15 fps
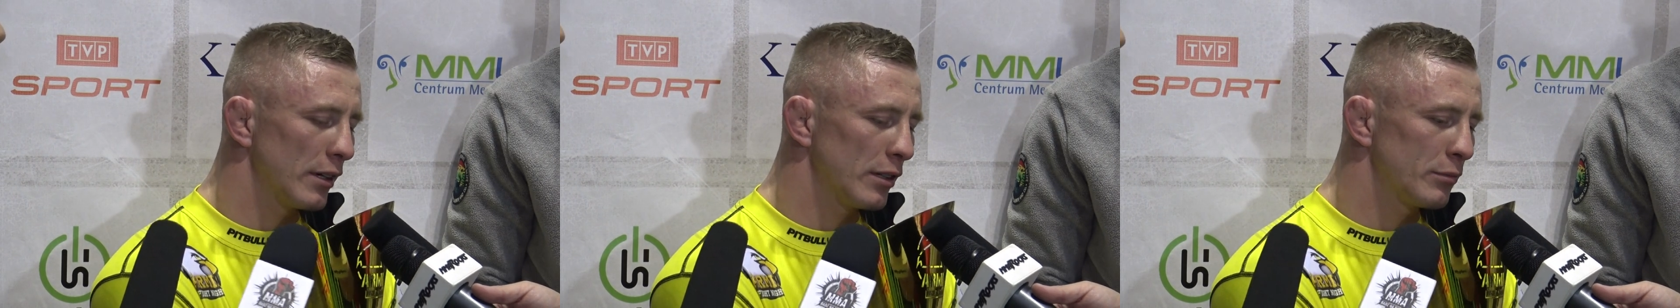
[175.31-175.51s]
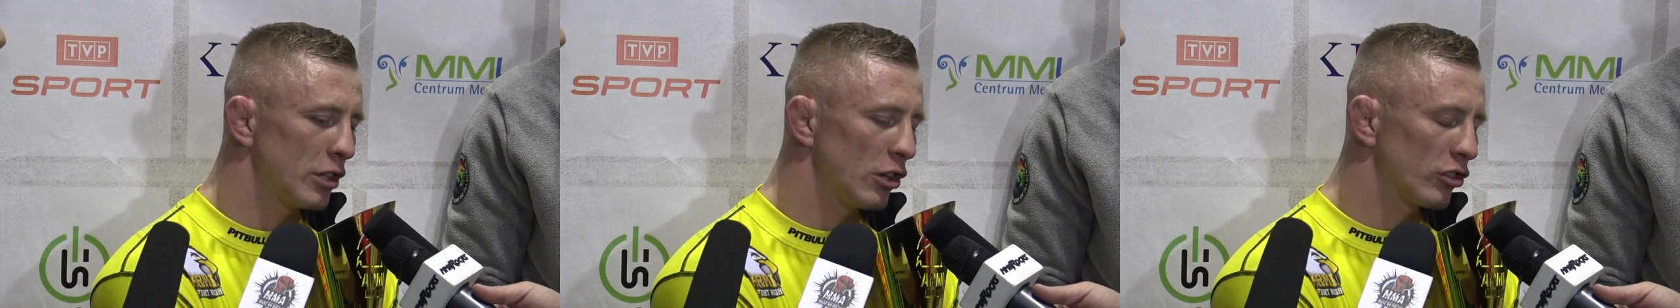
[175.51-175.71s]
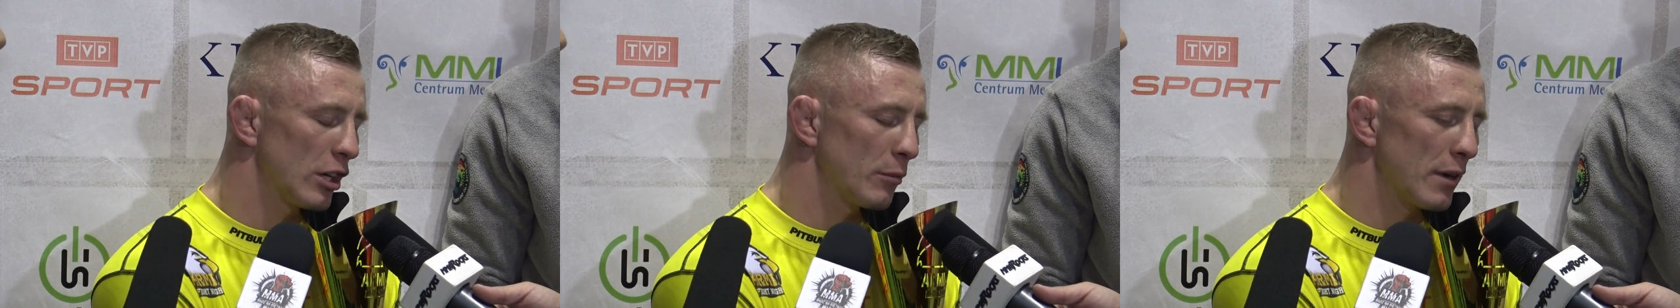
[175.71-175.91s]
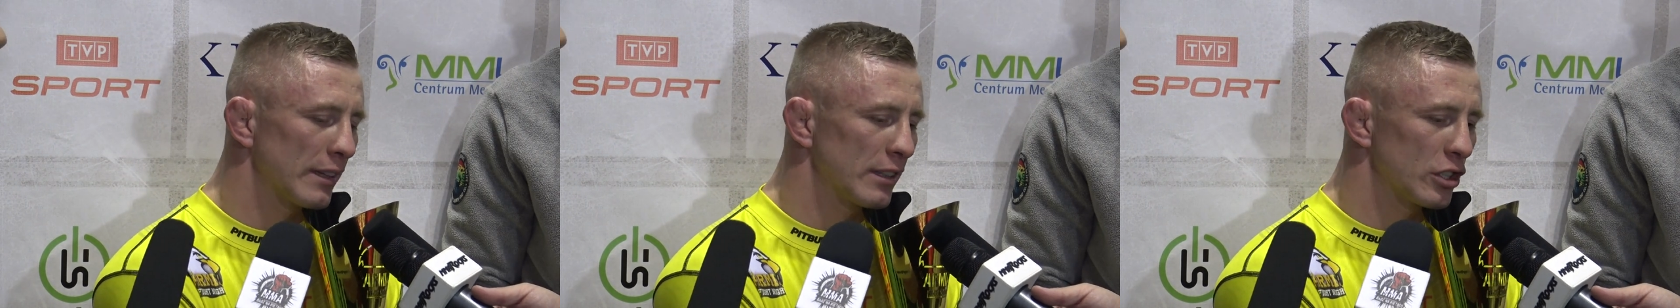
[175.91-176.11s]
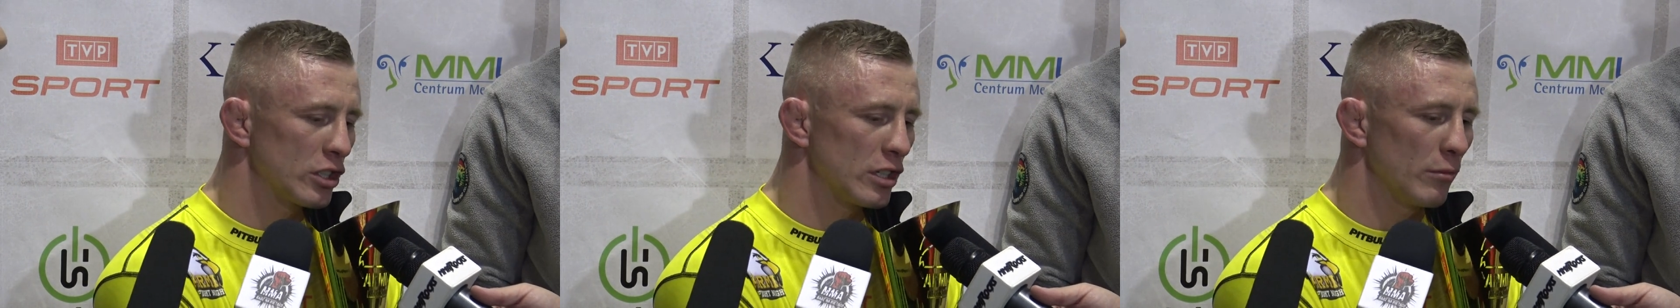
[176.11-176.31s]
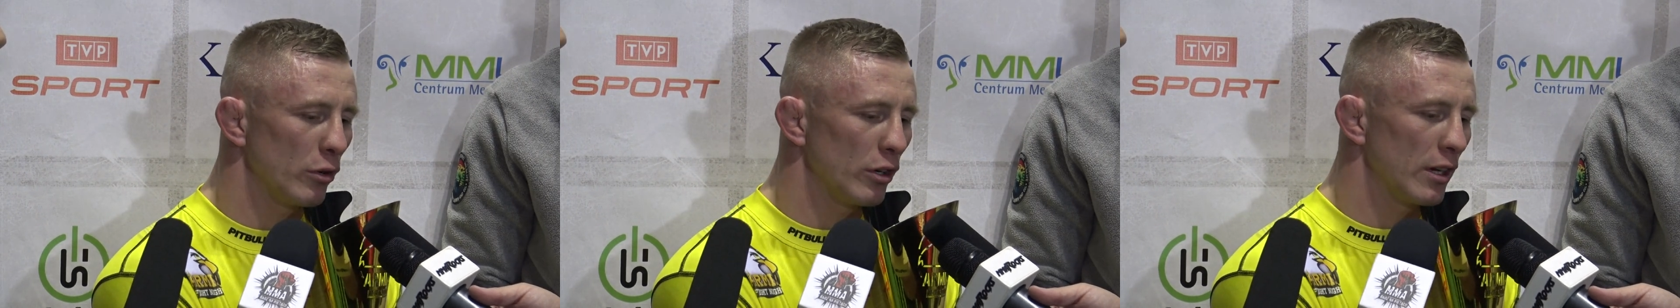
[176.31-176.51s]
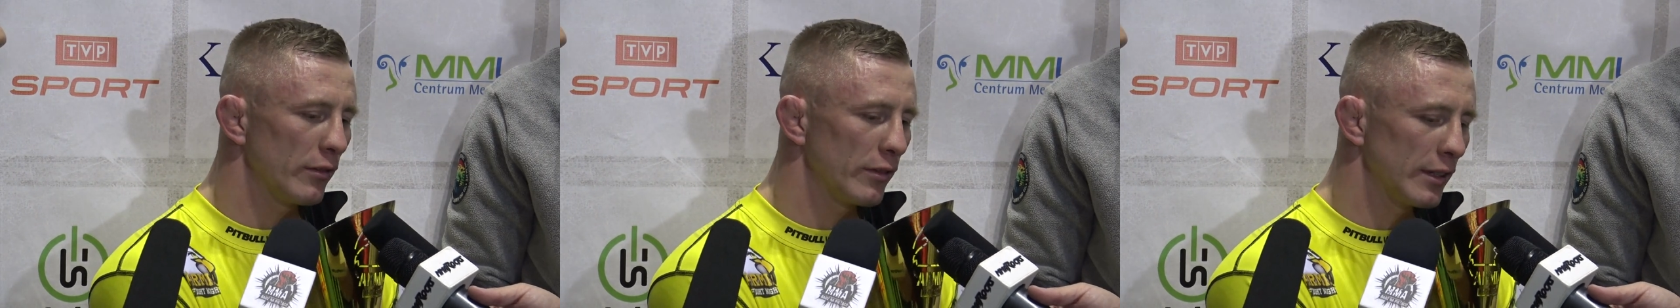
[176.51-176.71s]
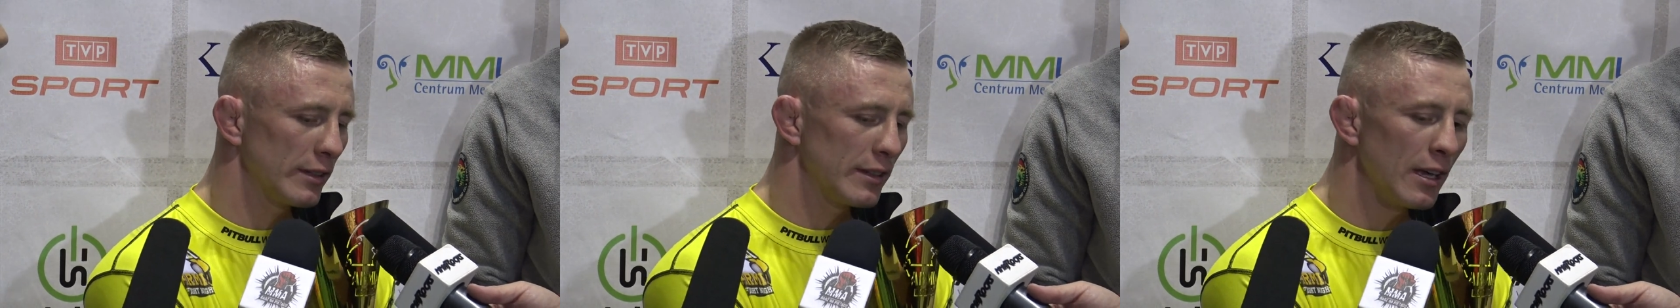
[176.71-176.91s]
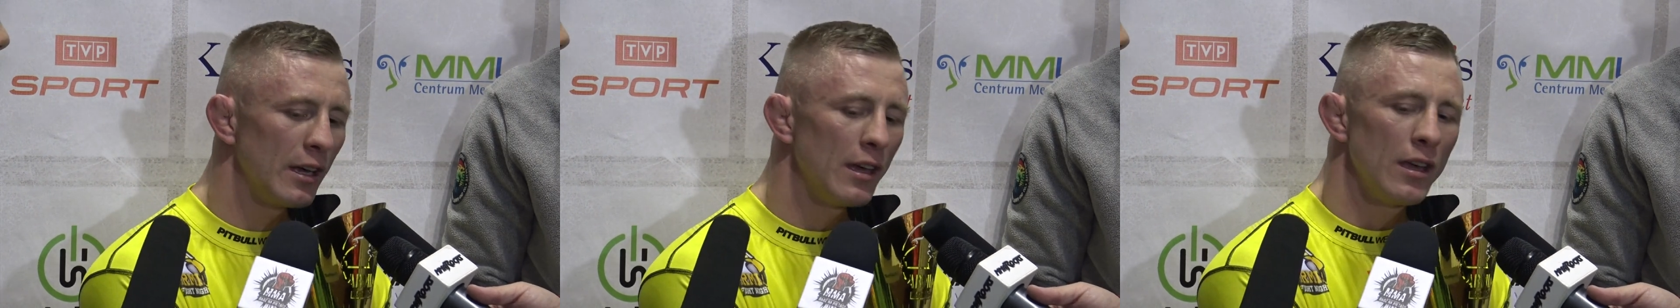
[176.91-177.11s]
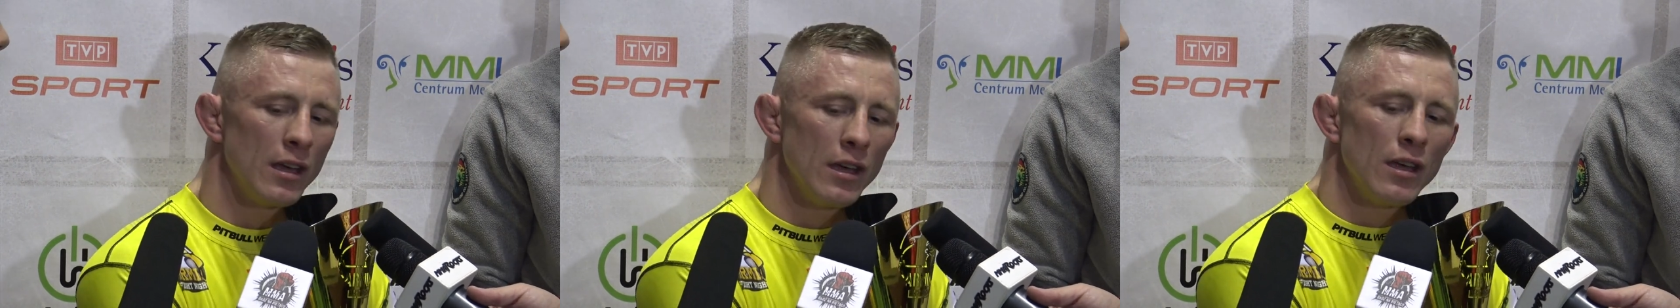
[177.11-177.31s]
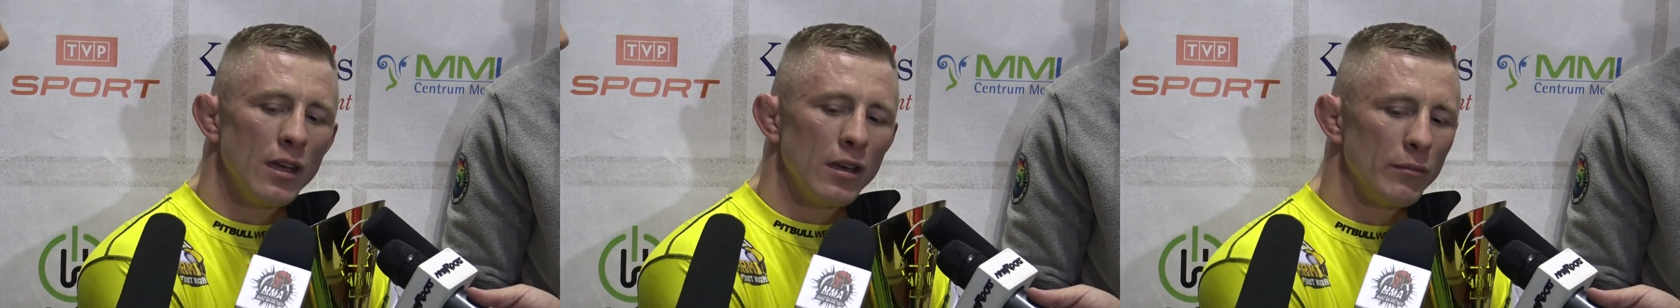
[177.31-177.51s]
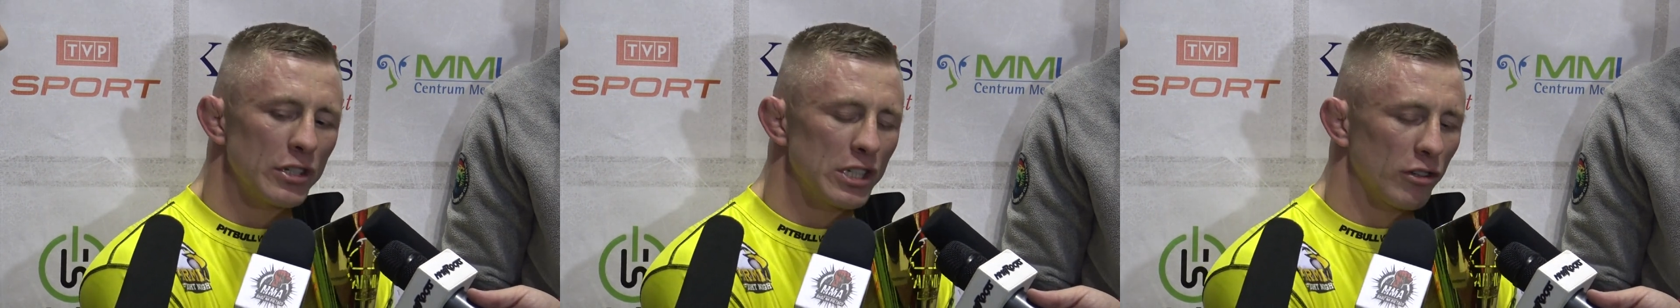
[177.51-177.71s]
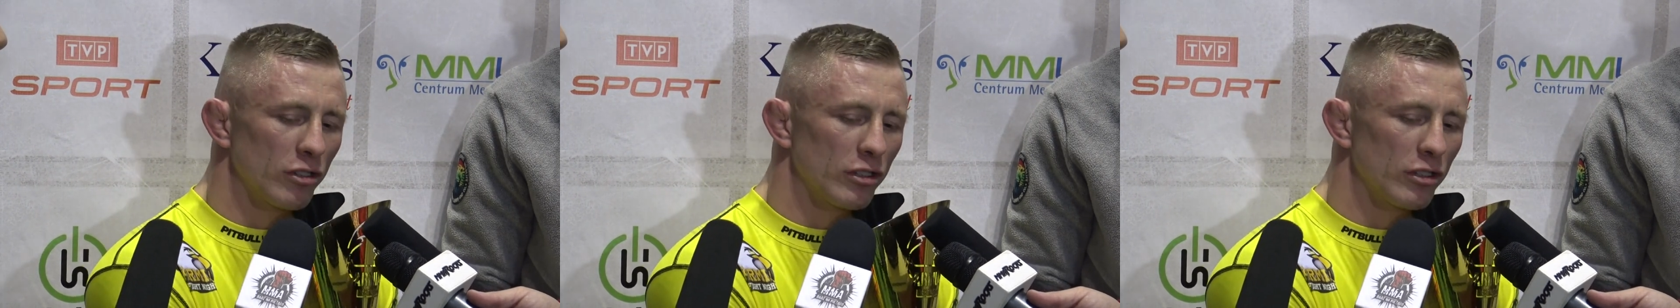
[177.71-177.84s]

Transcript: i ciężkiej pracy się nie boję, więc myślę,